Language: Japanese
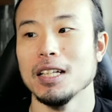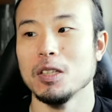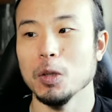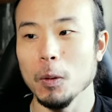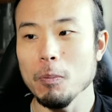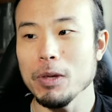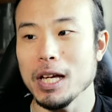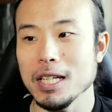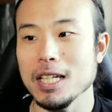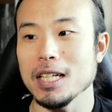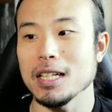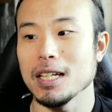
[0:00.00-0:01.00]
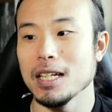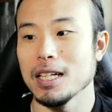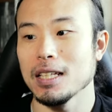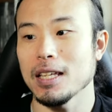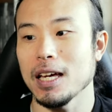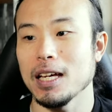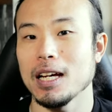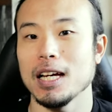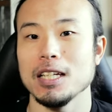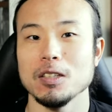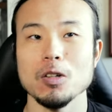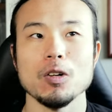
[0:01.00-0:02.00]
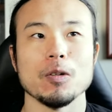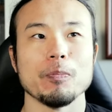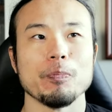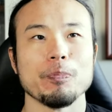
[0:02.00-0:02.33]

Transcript: どんなに大会の、